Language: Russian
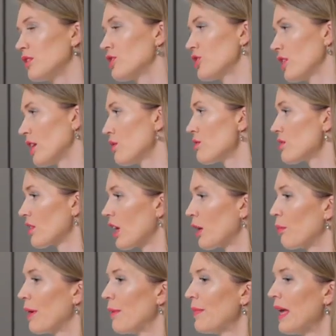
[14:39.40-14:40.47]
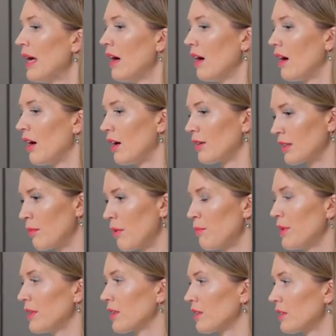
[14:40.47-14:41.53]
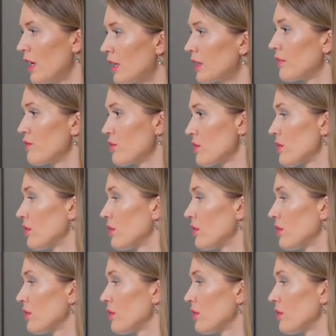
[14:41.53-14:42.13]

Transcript: и начинаются как бы а, там обмен контактов, все